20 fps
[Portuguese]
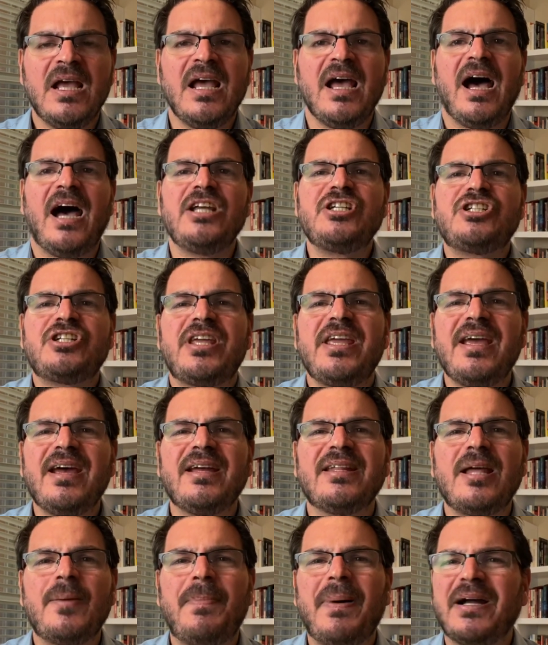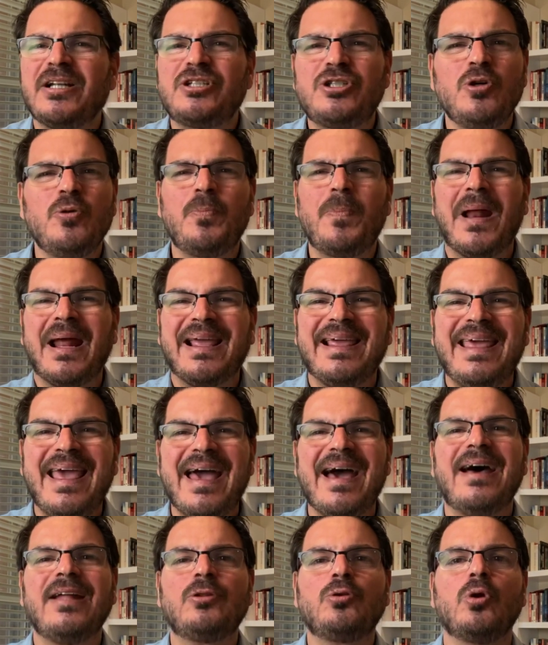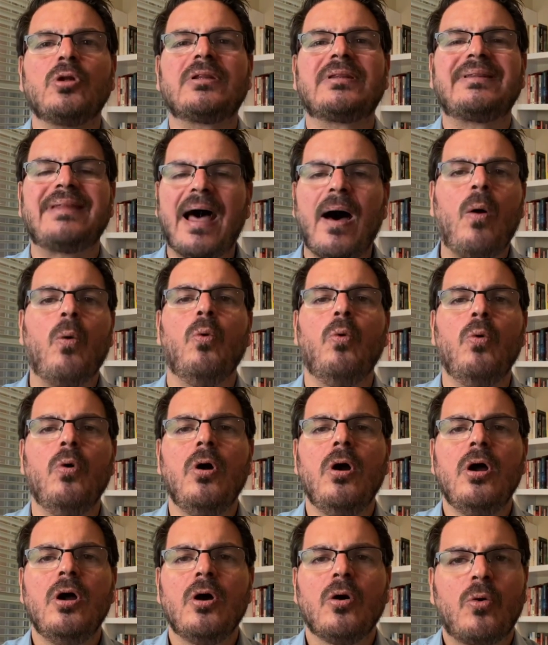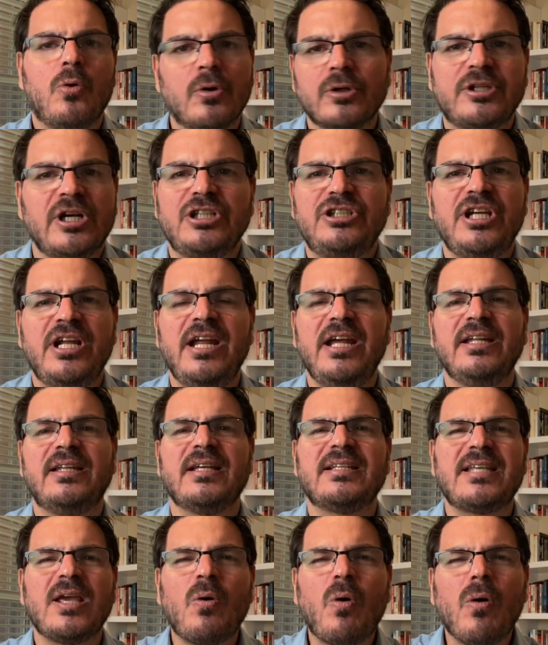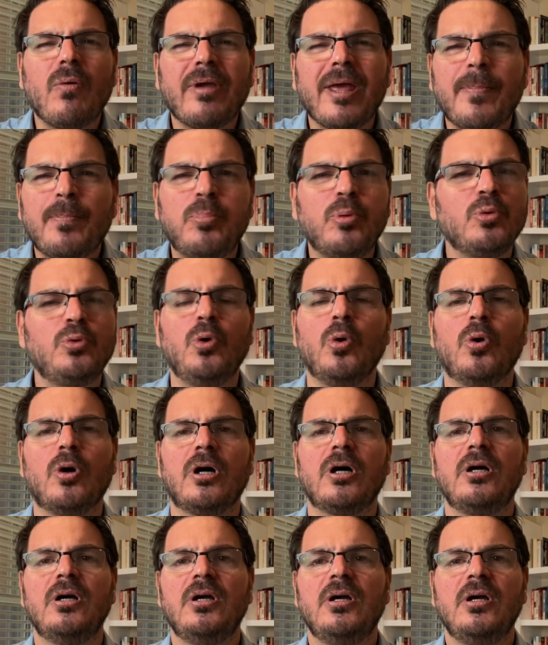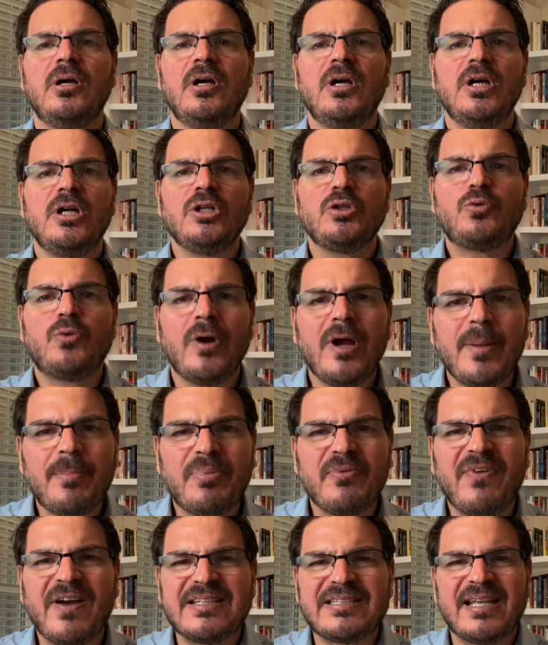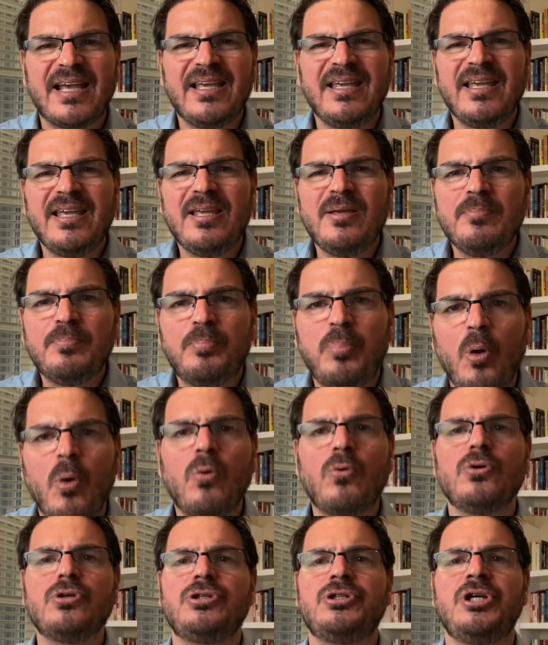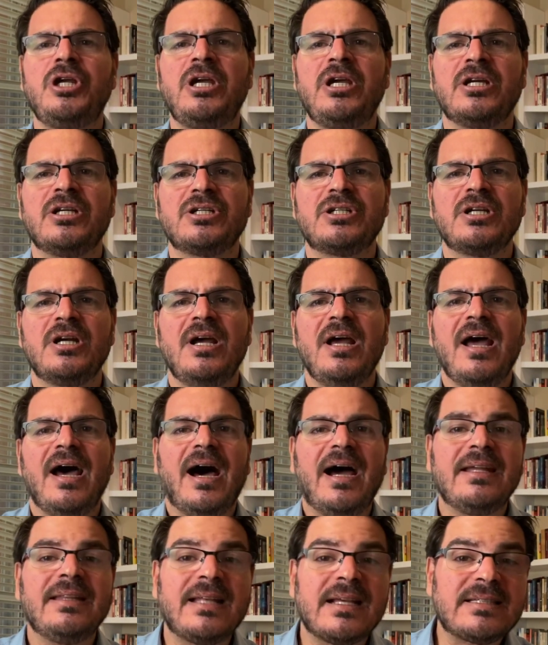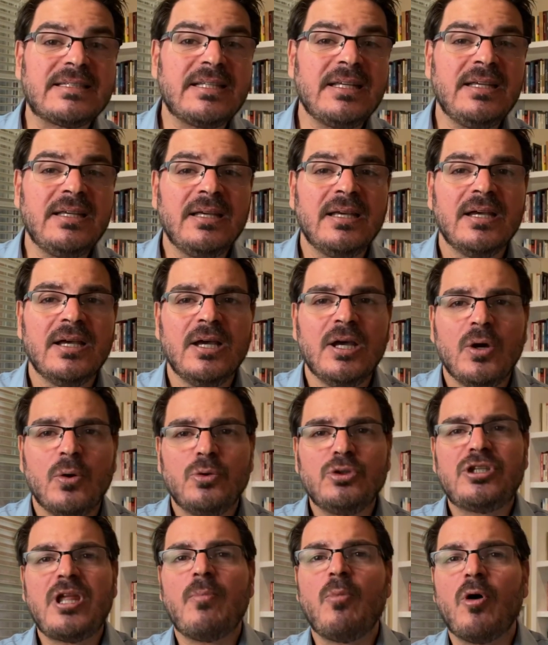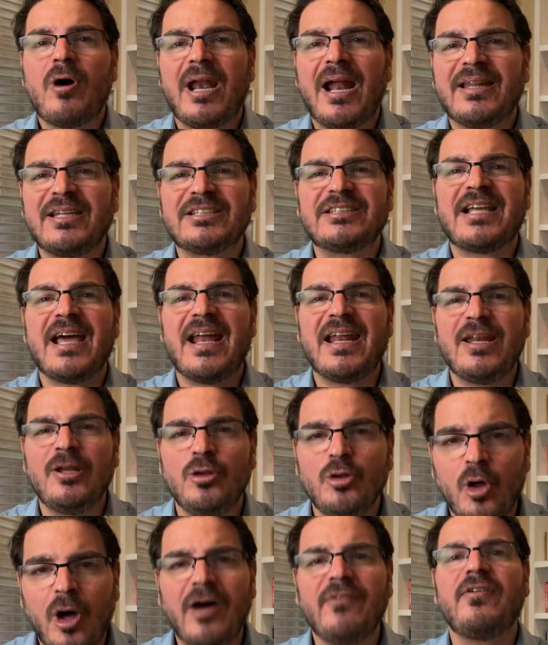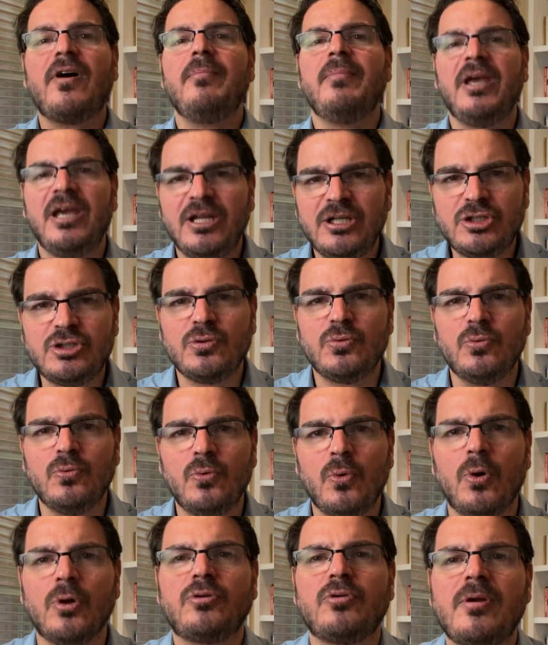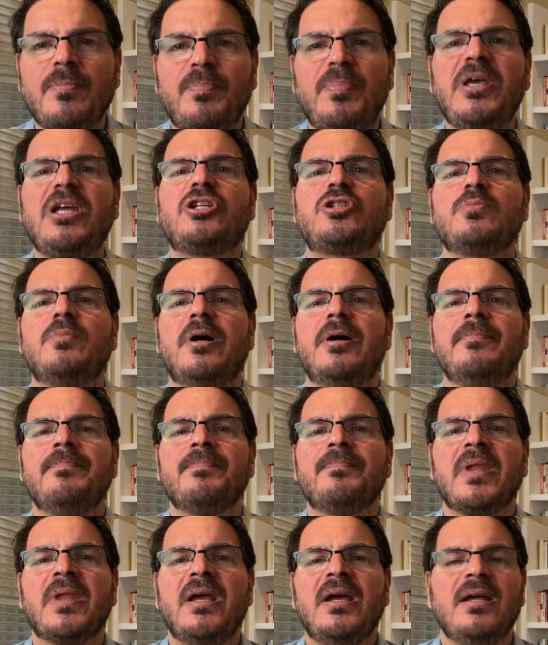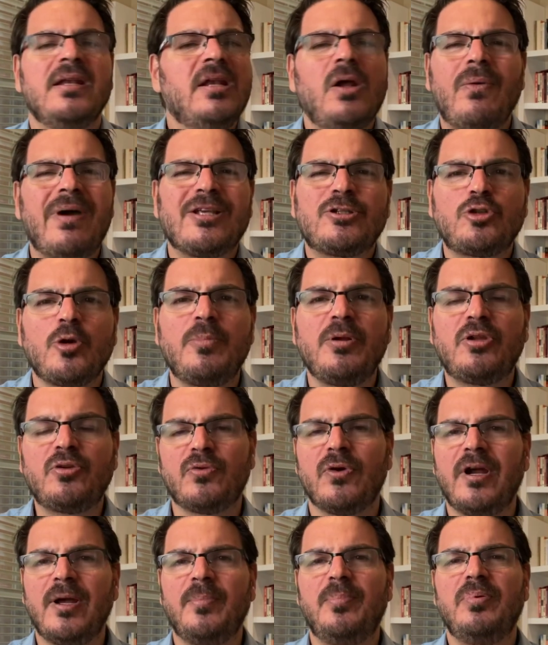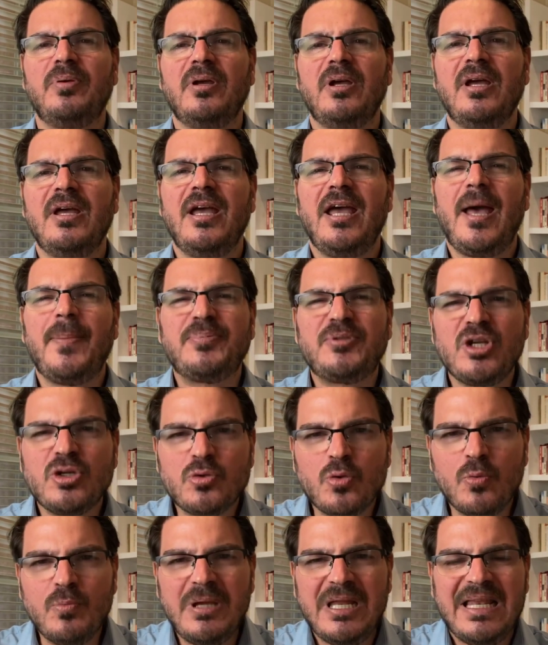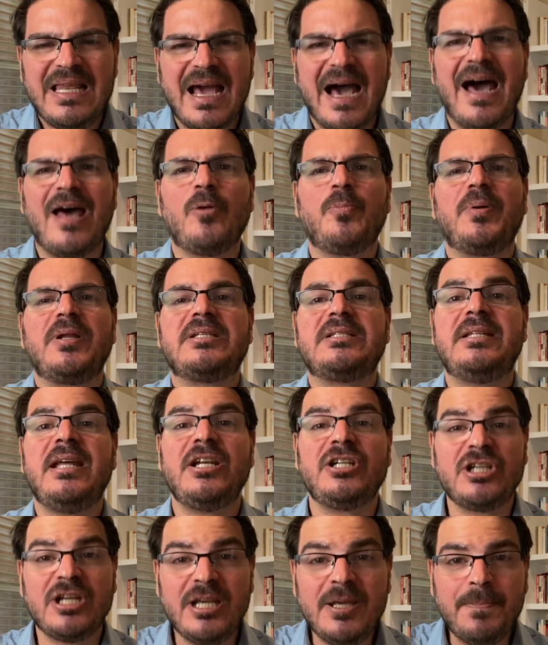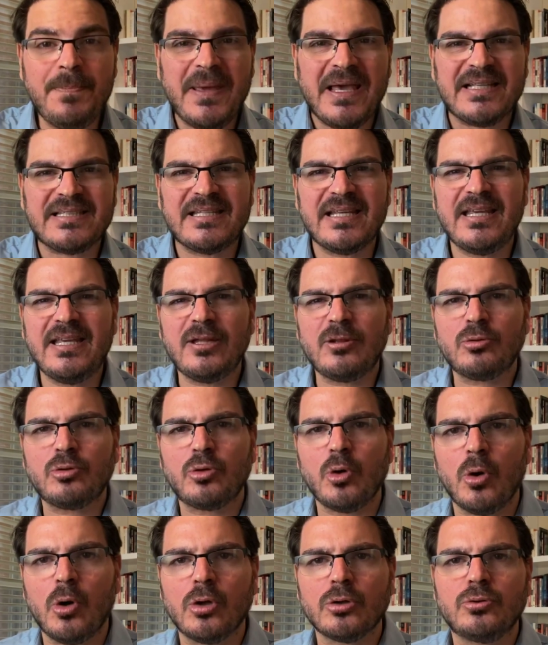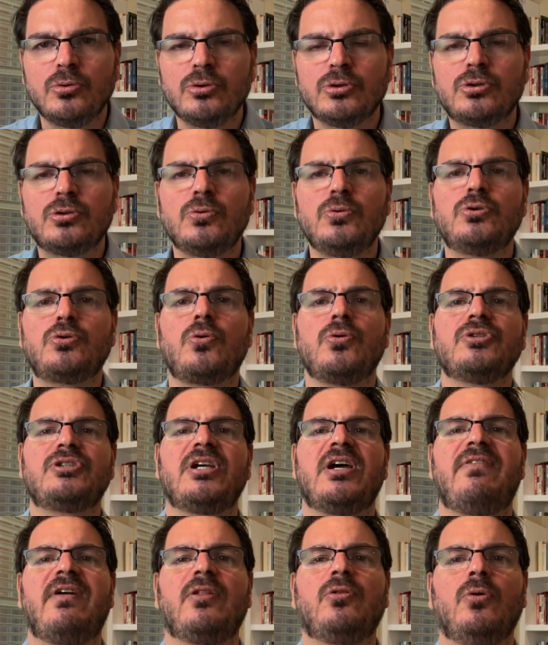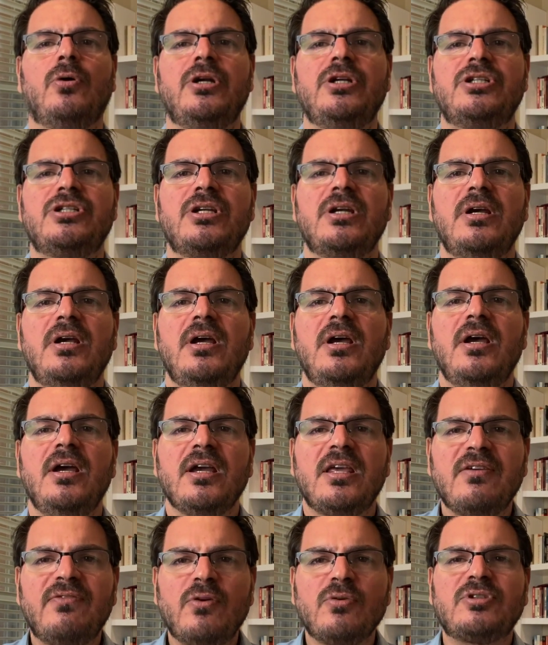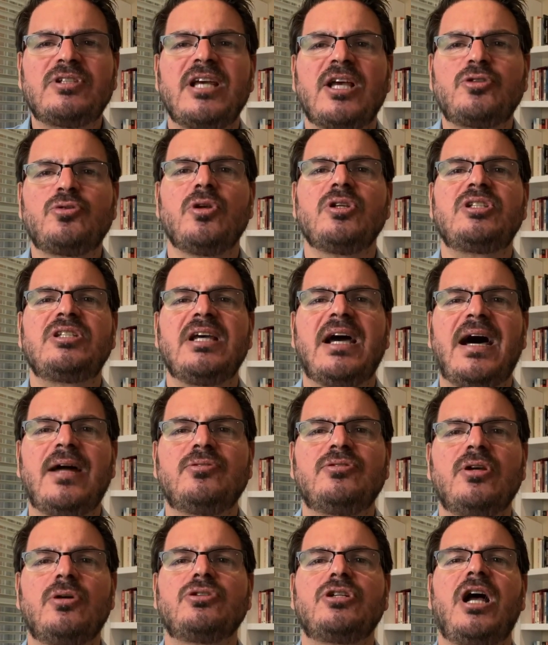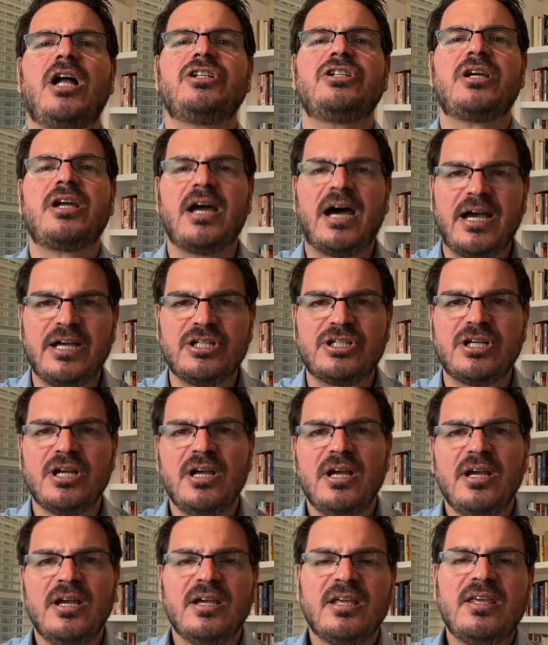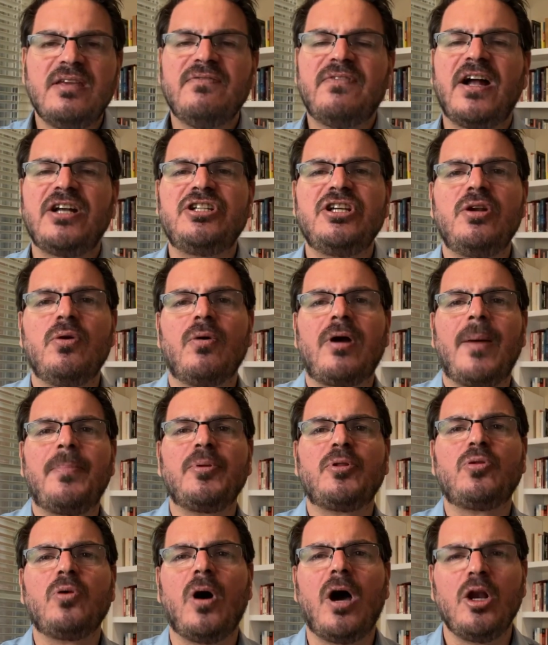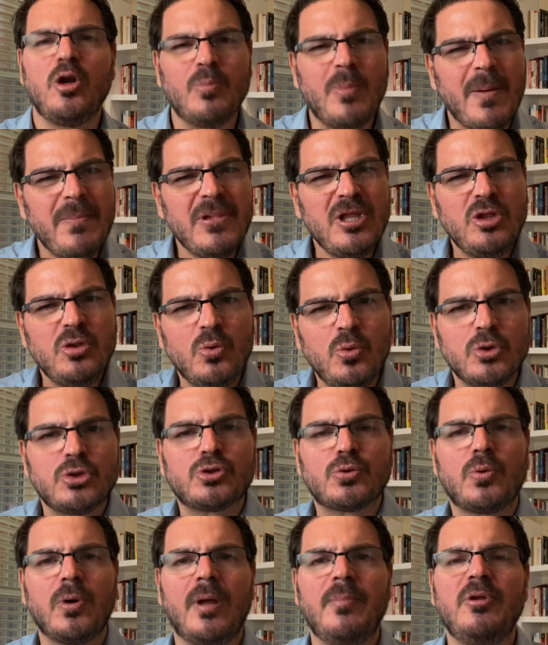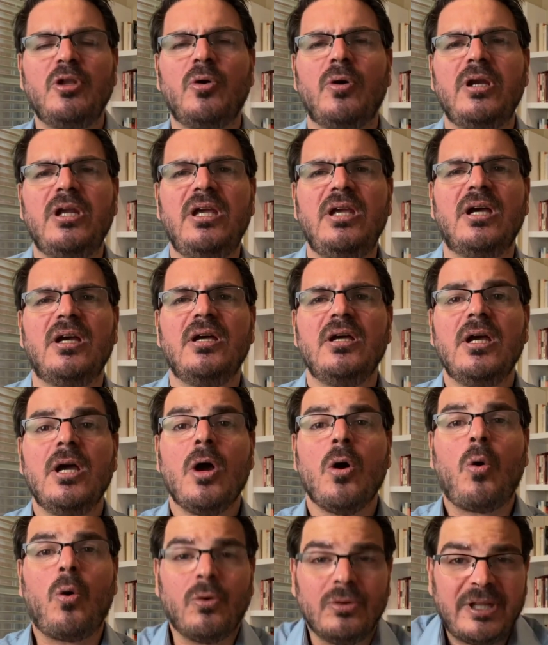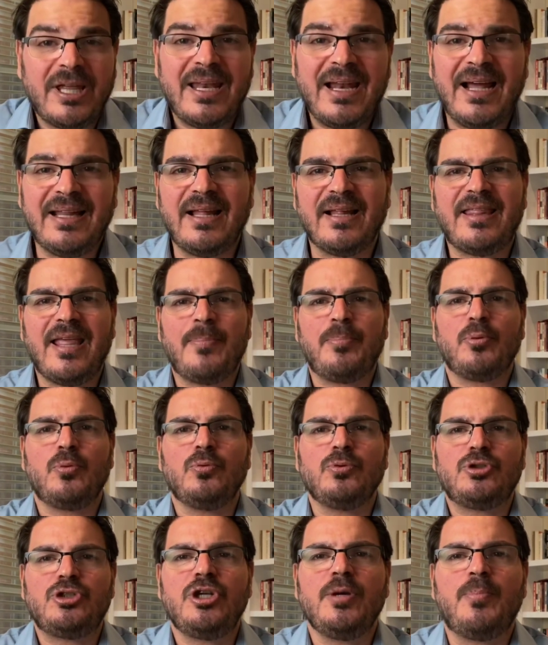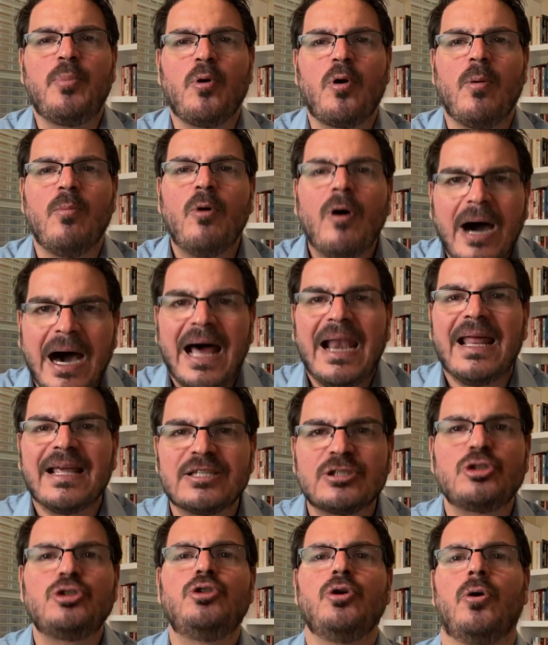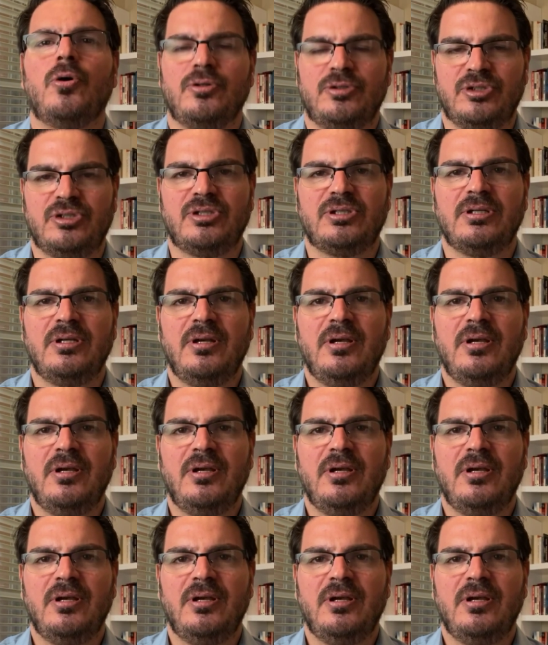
A esquerda partiu para guerra total contra a direita, sem qualquer pudor. Trump vai sair em poucos dias. Ainda assim, os democratas querem novamente um outro impeachment. Não é sobre Trump. É preciso humilhar o presidente e perseguir todos os conservadores que vão ser associados aos radicais que invadiram o Capitólio, uma minúscula minoria condenada até por um tipo como Alex Jones.